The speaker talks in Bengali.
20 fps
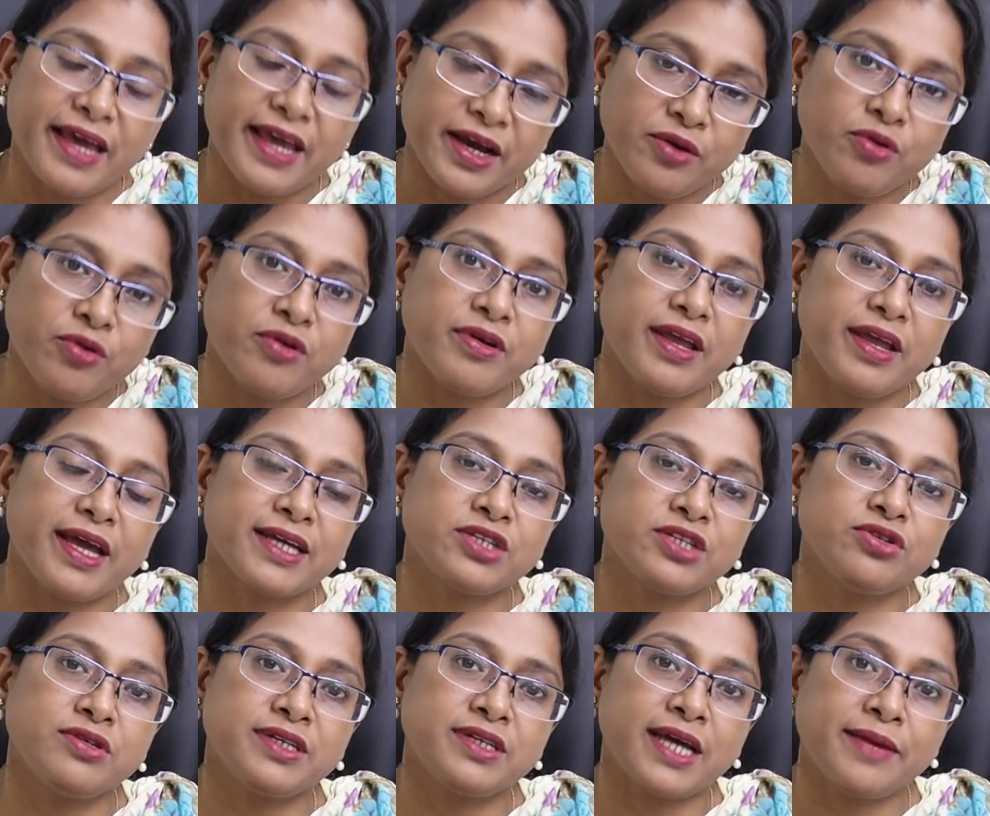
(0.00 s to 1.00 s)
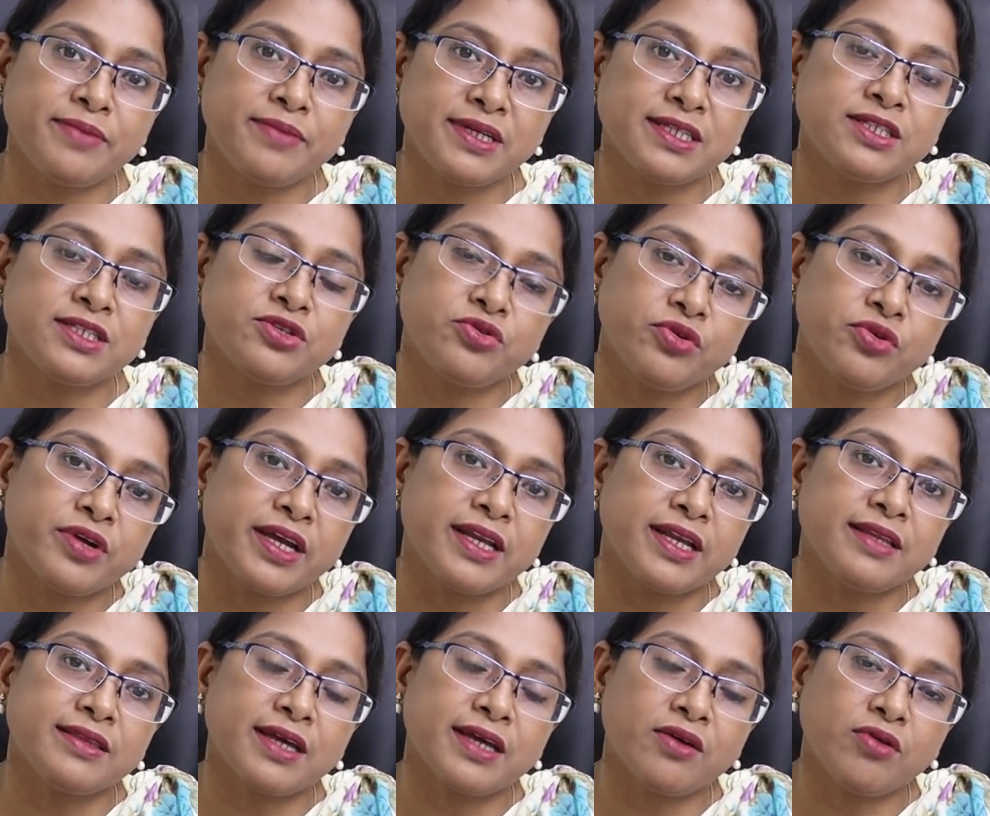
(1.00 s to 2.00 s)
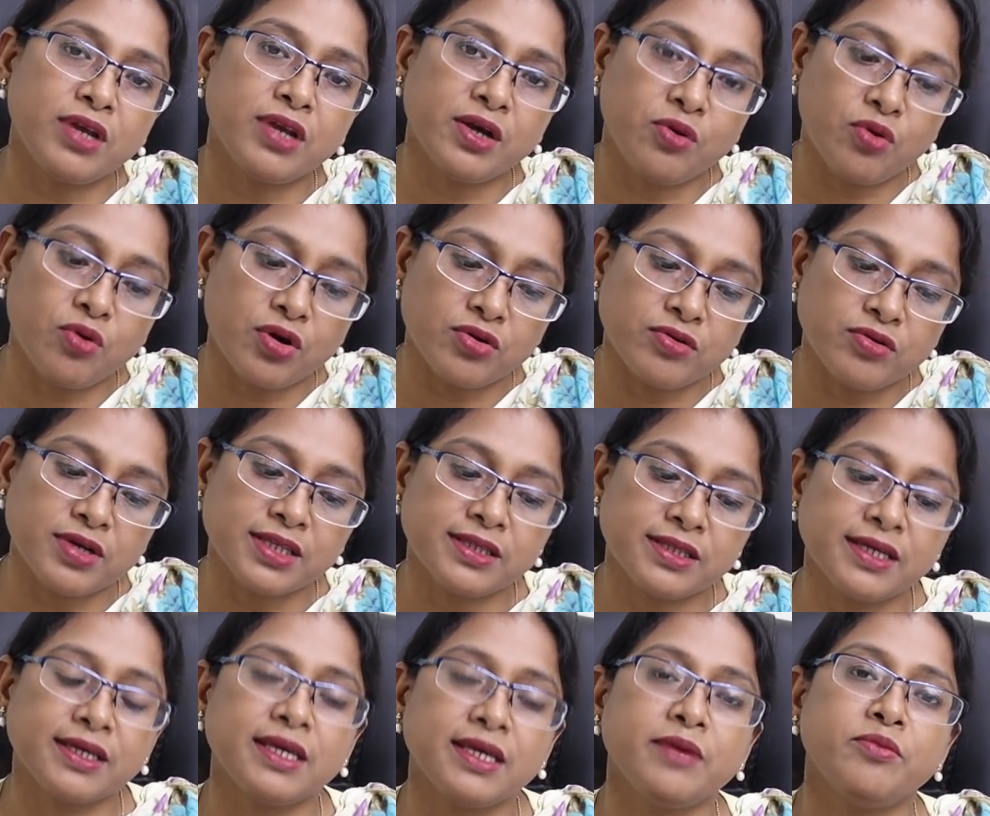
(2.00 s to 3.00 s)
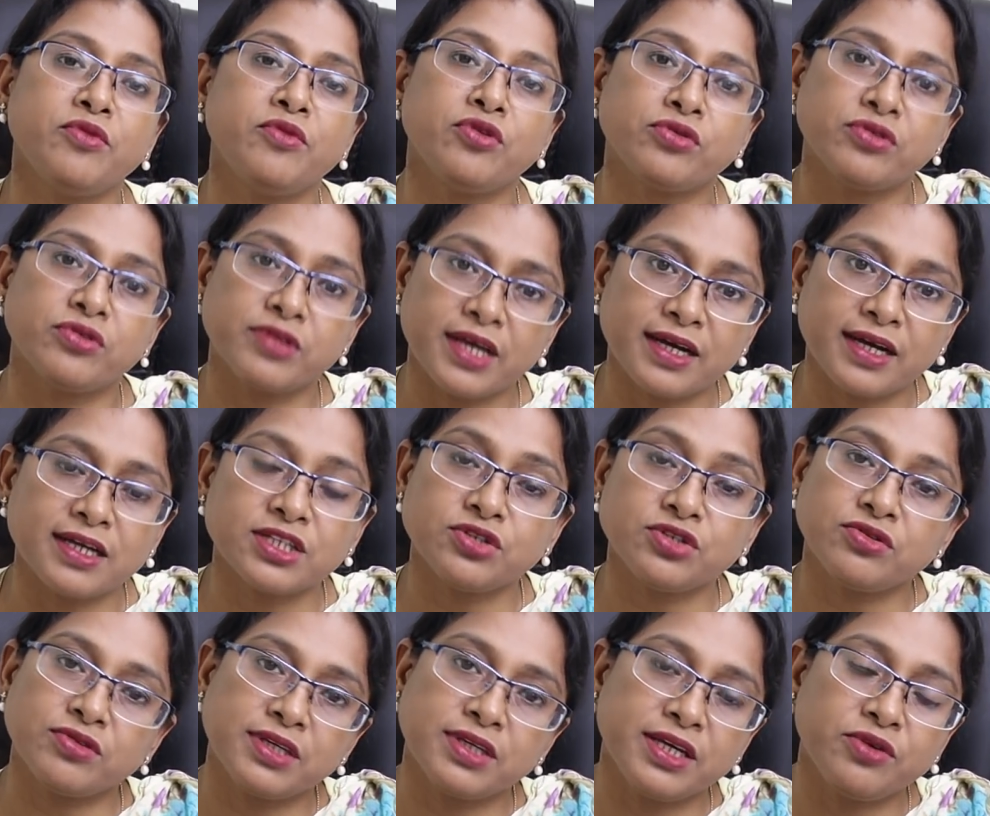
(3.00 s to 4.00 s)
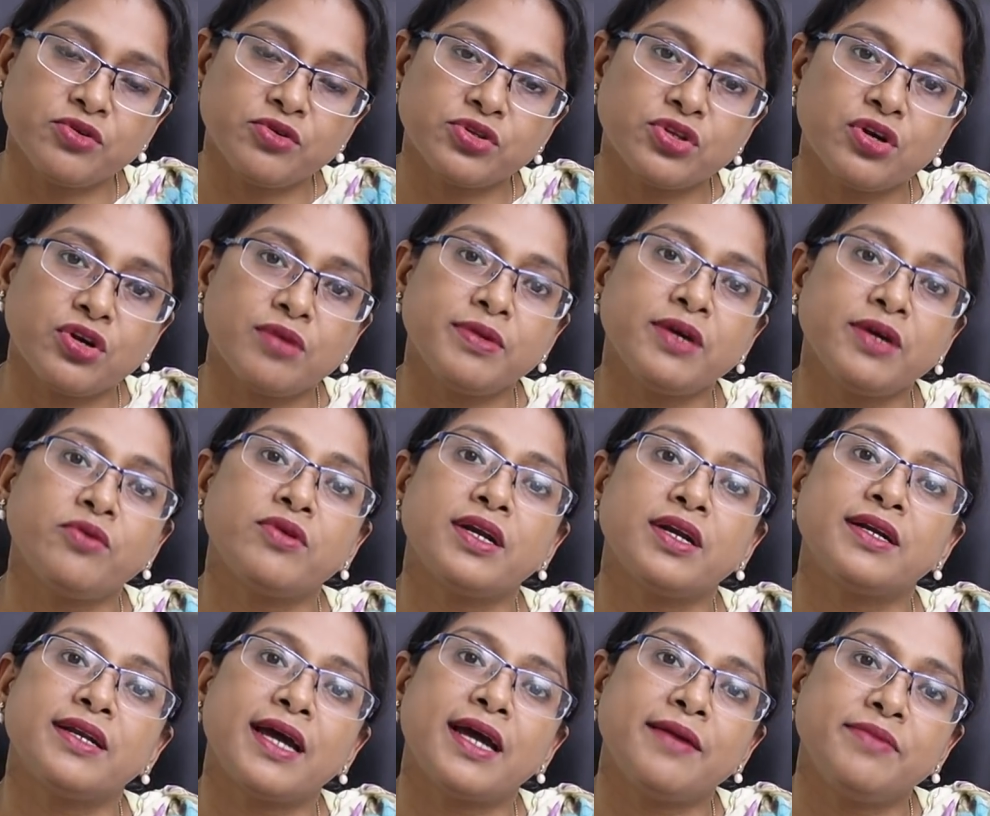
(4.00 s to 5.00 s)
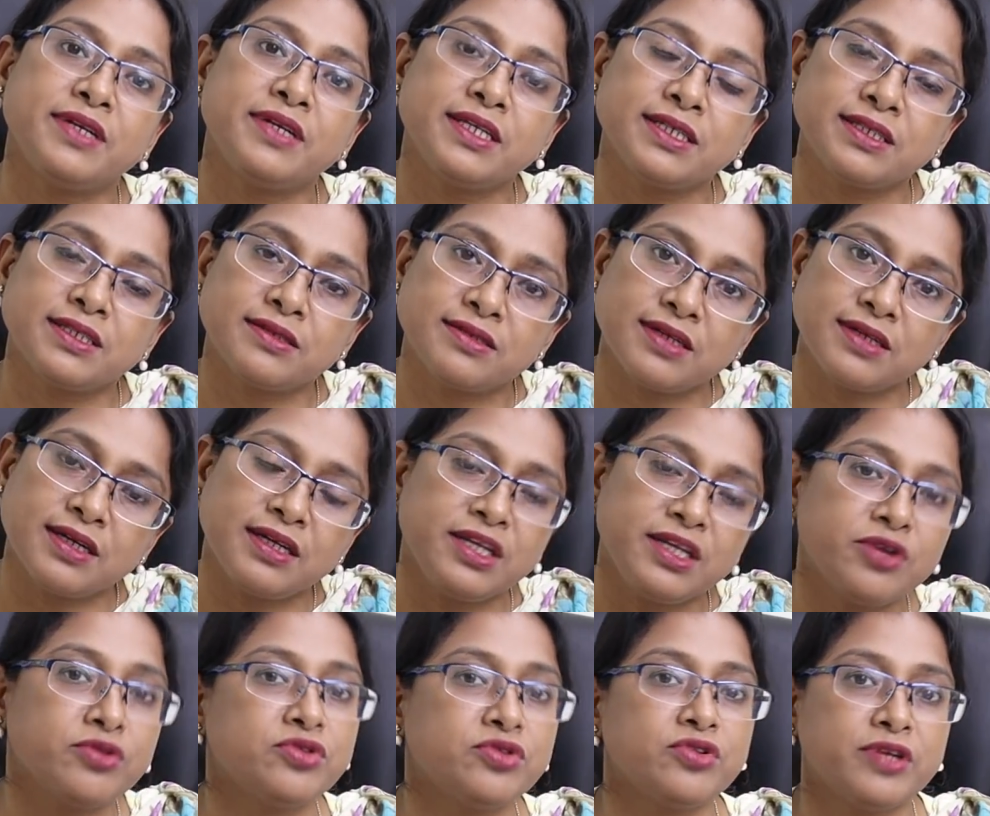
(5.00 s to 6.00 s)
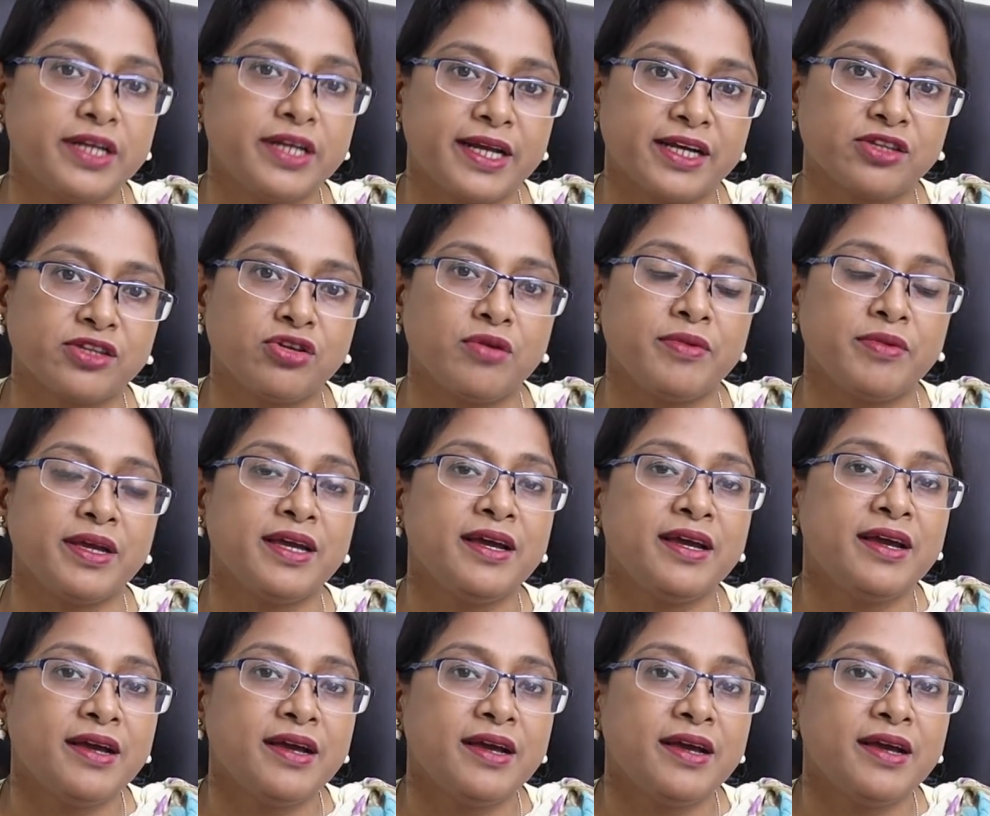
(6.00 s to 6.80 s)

এখন একজন ডায়াবেটিস রোগীর তাহলে করোনা থেকে মুক্ত থাকার জন্য কি করতে হবে ওনার ডায়াবেটিসটা নিয়ন্ত্রণে রাখতে হবে